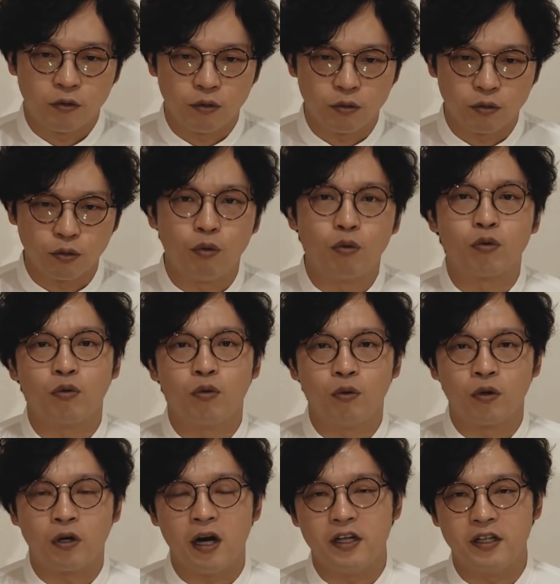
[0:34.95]
この投
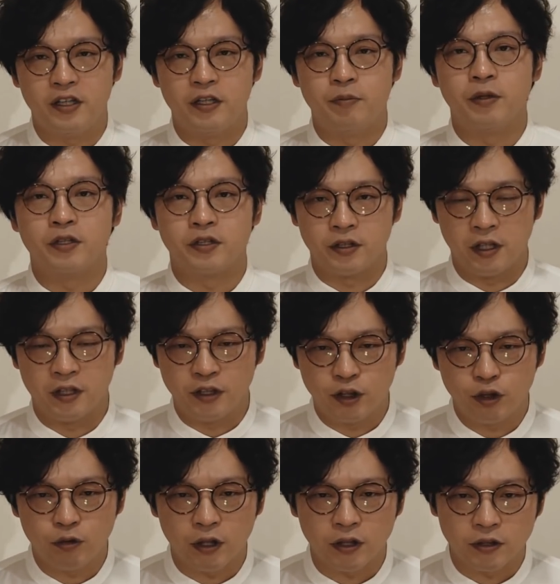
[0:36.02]
稿を書いていますが
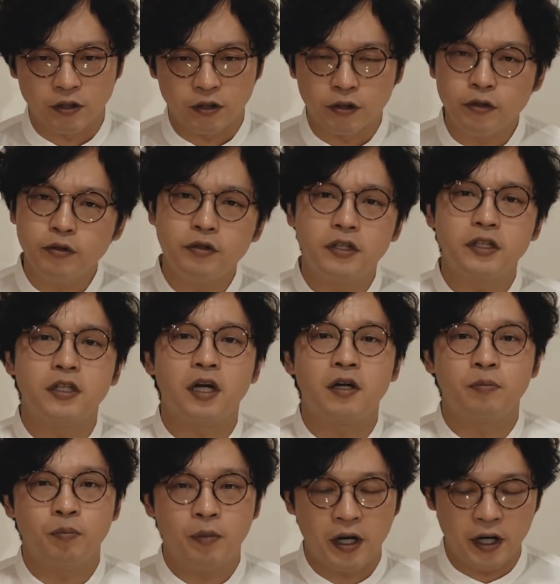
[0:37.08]
実は数時
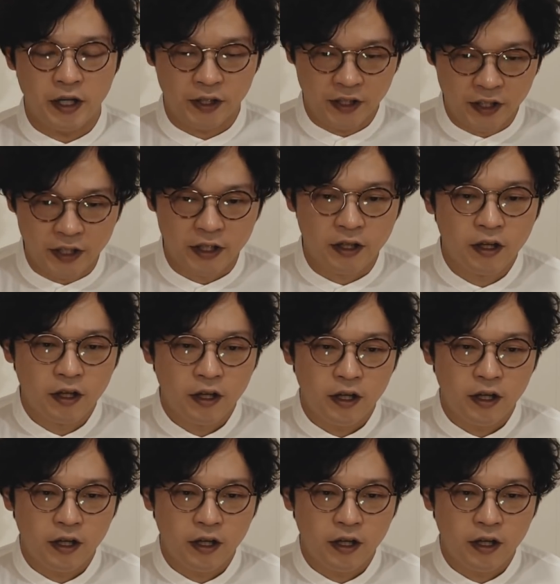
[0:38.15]
間前に、